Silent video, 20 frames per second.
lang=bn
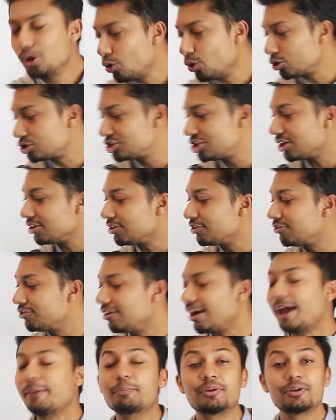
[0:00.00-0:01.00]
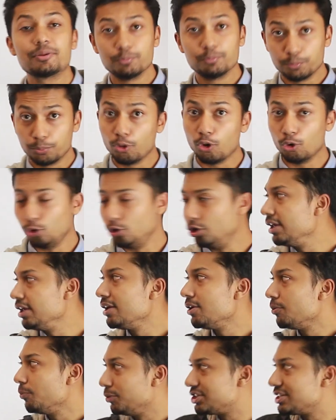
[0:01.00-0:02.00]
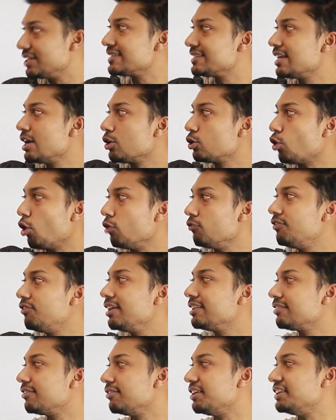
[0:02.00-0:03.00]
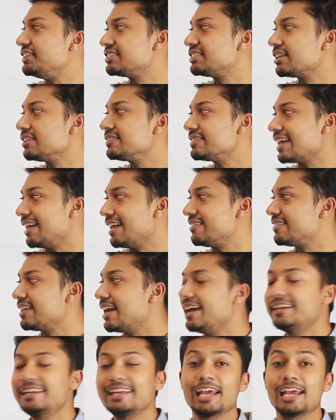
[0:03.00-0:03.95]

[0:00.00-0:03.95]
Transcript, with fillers: হচ্ছে ক্র্যাপ বোর্ড উইচ ইজ কনফ্লিক্ট রেজিস্টেন্স অ্যাংজাইটি